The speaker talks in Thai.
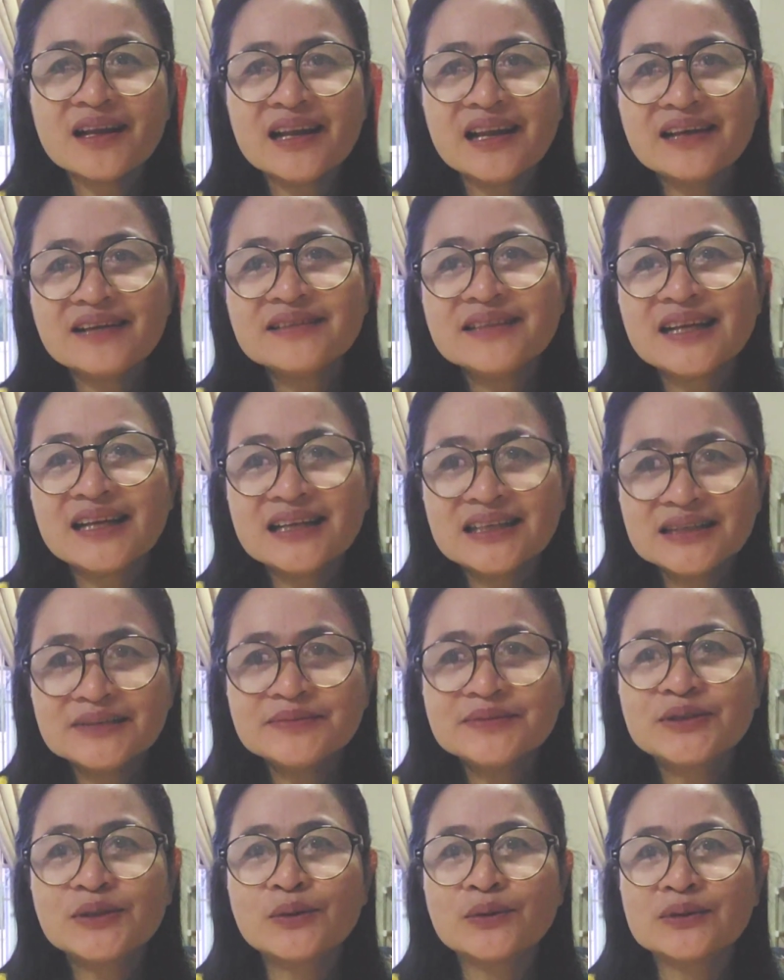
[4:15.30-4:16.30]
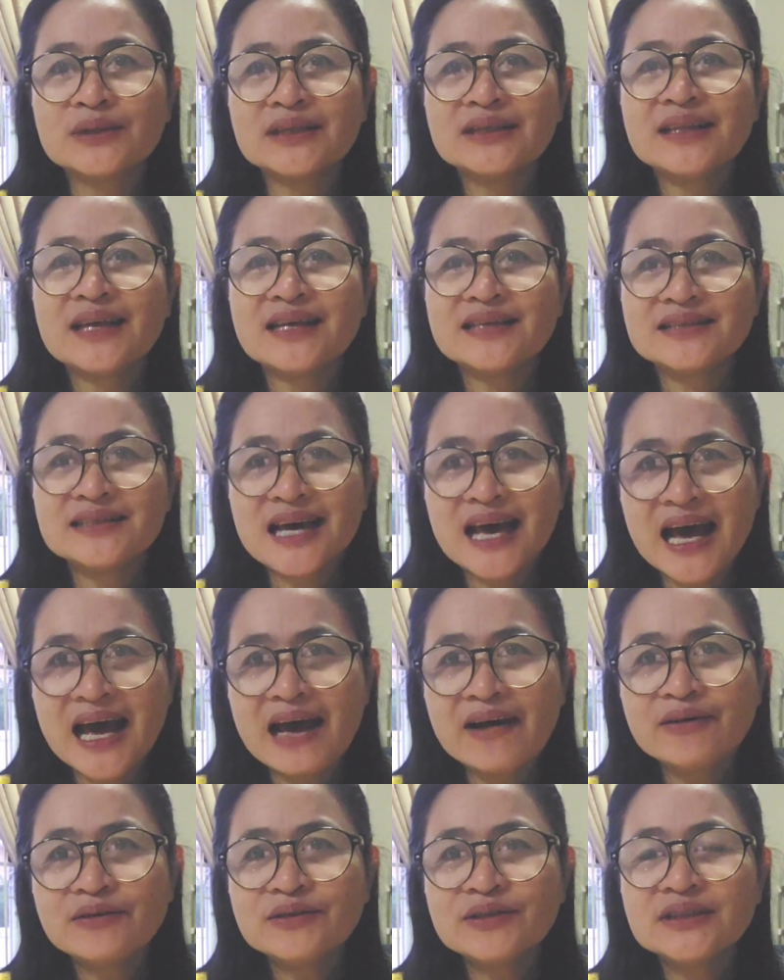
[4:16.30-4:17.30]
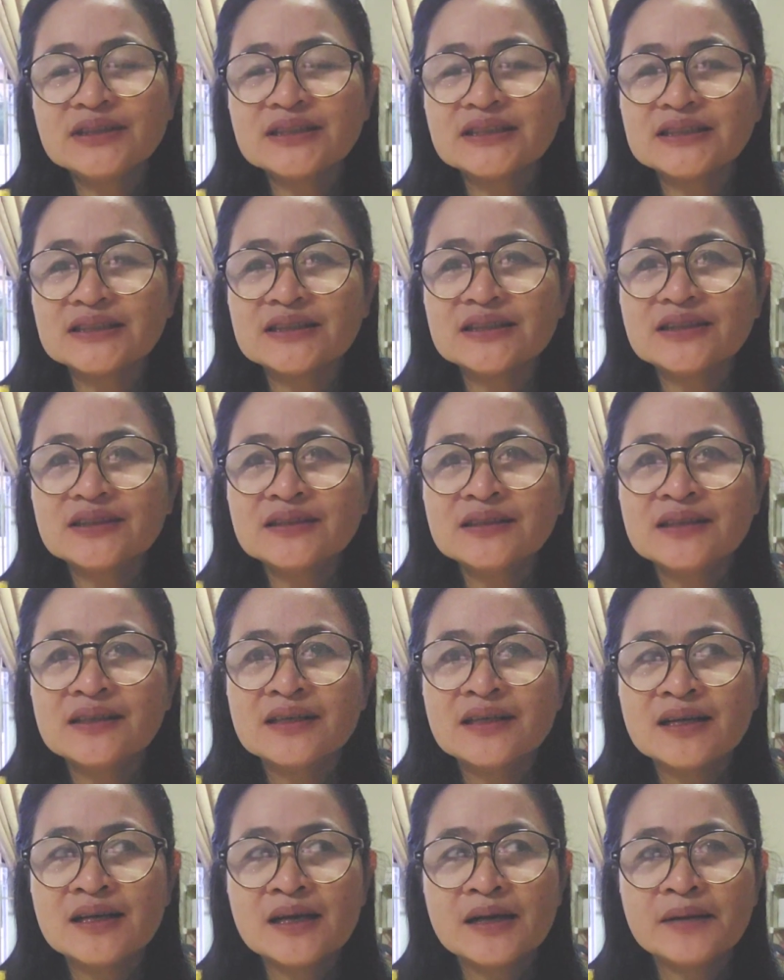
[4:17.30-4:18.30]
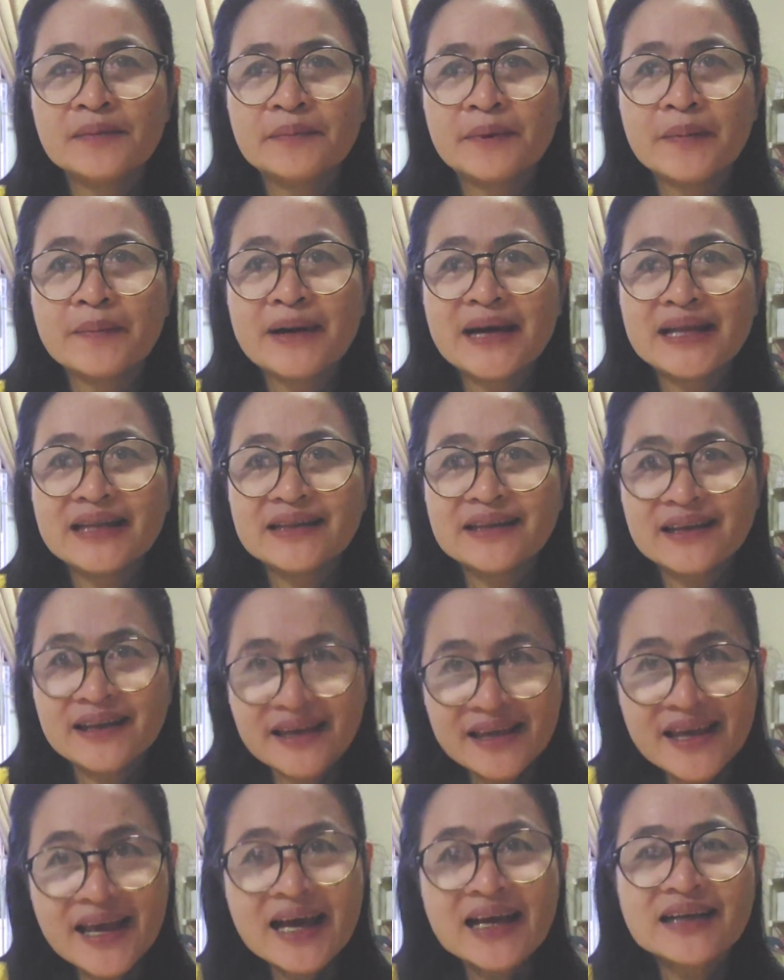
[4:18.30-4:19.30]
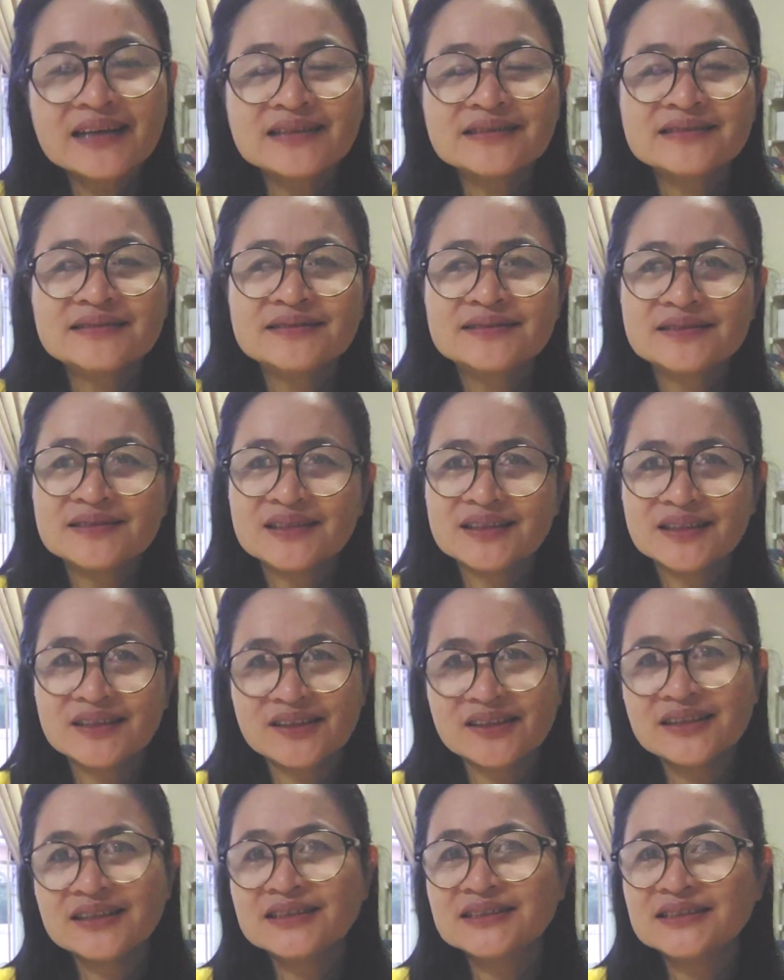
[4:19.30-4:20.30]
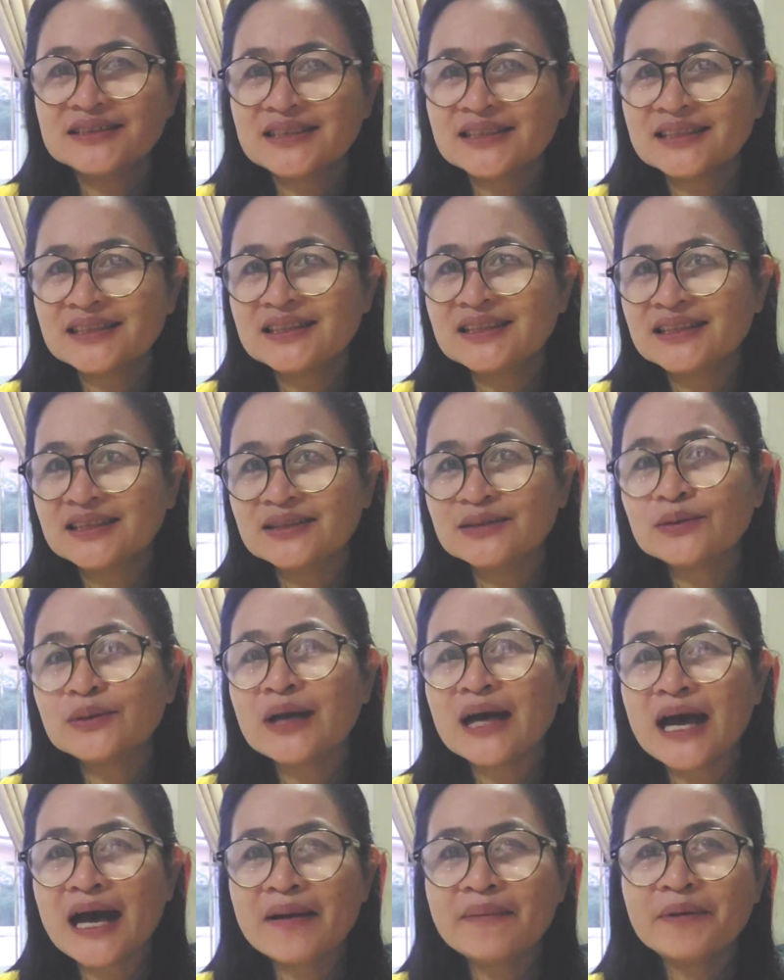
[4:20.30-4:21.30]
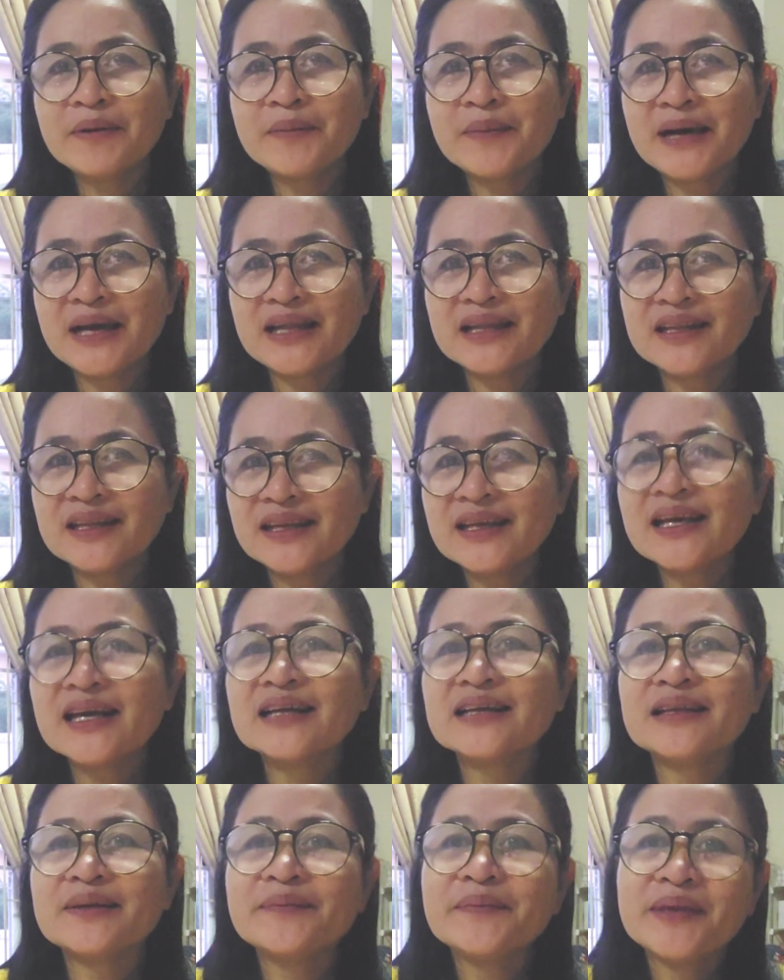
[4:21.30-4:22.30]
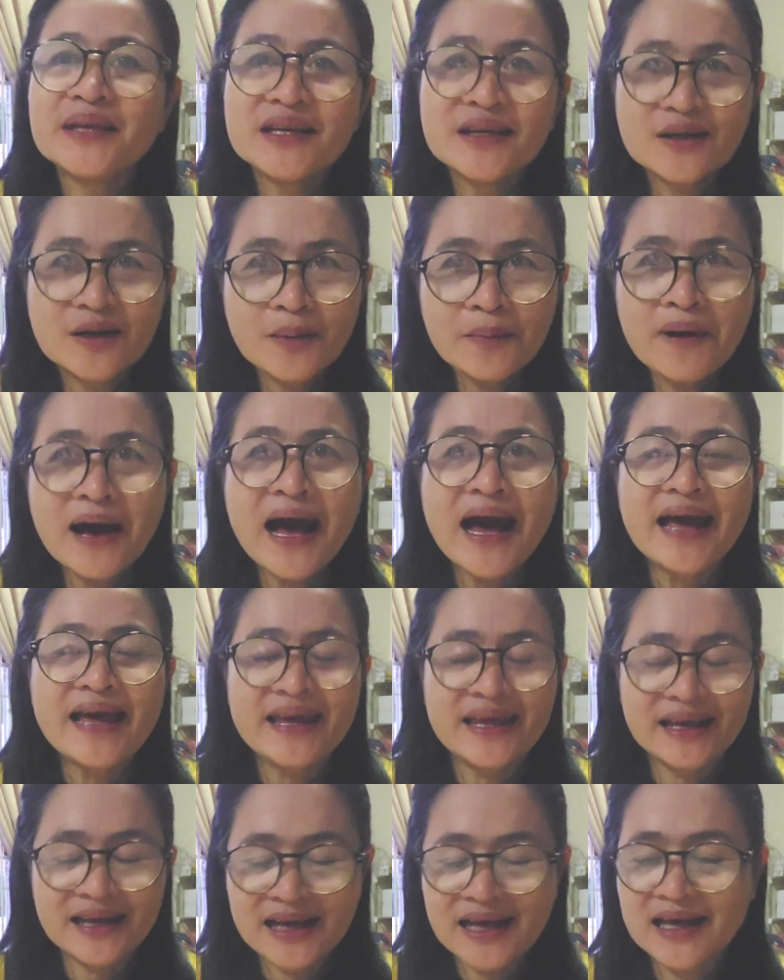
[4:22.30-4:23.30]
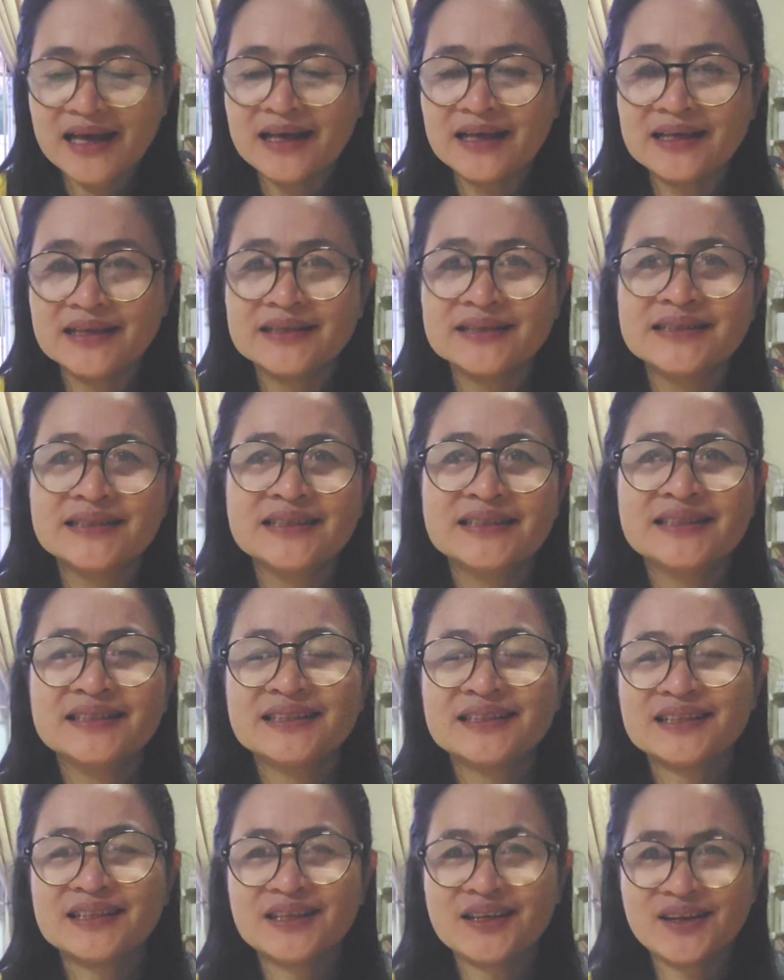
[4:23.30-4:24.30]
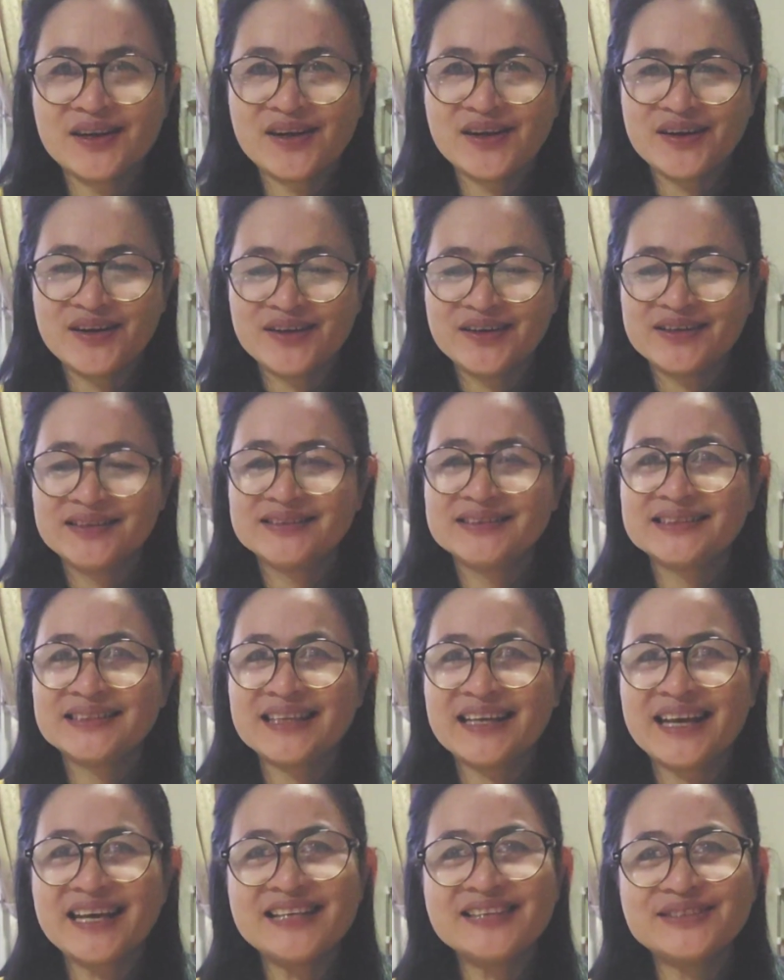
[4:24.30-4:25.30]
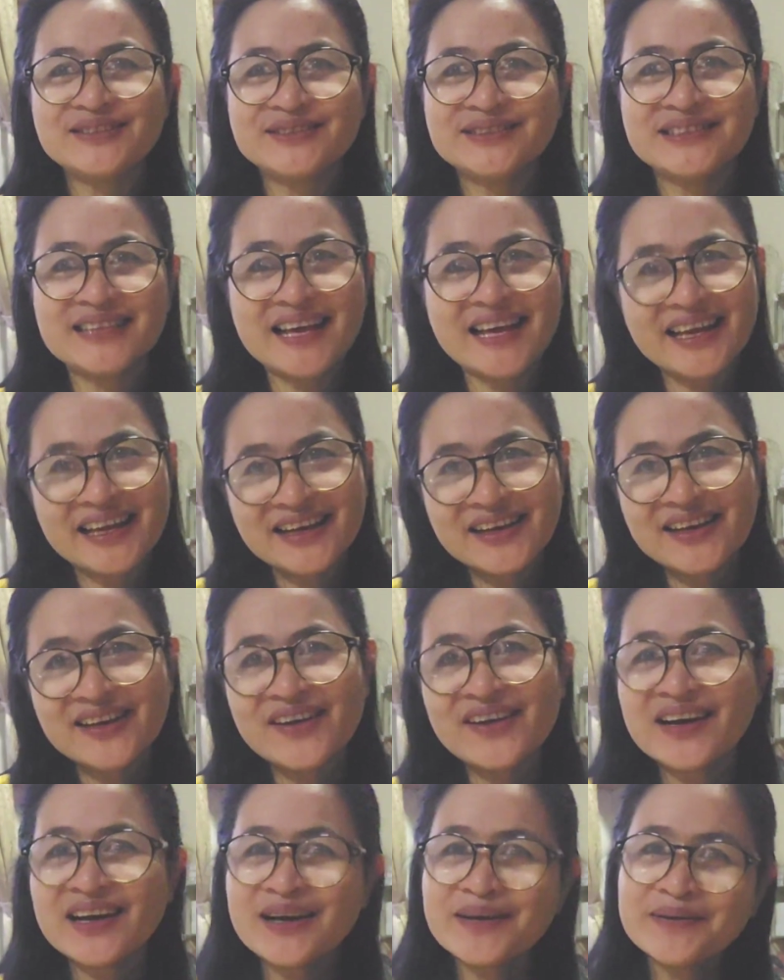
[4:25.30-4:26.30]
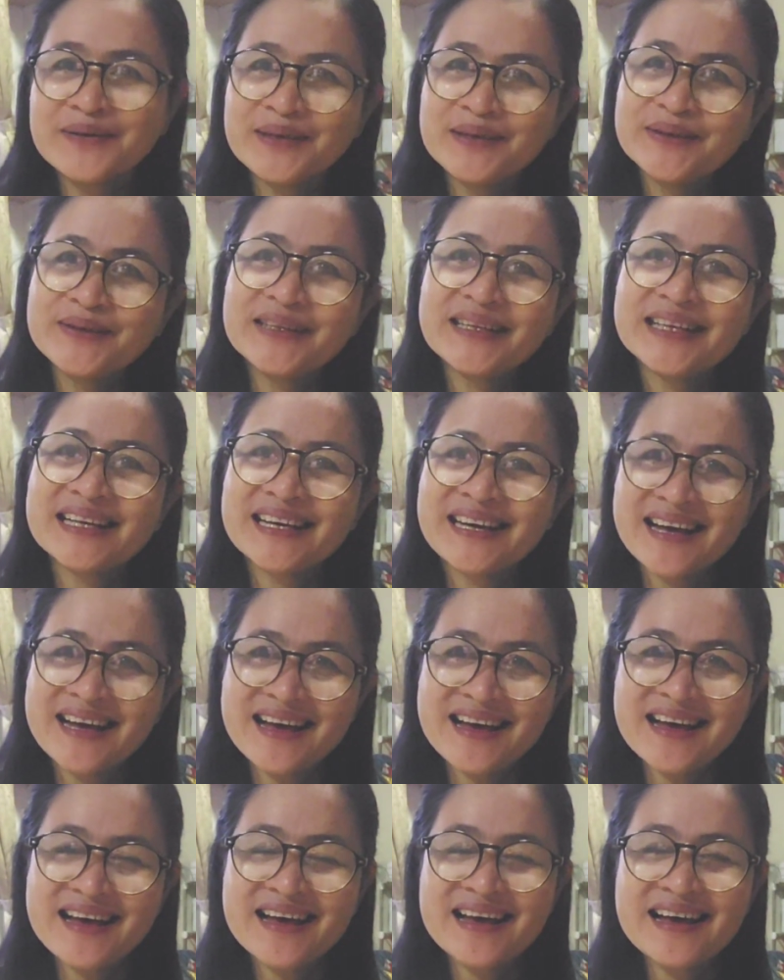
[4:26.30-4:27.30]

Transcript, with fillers: แล้วจะเริ่มส่งตั้งแต่เช้าจนถึงประมาณเที่ยง ก็คือจะถึงลูกค้าประมาณเที่ยงเต็มที่ก็บ่ายค่ะก็ใครสนใจก็ลองเข้าไปดูนะคะ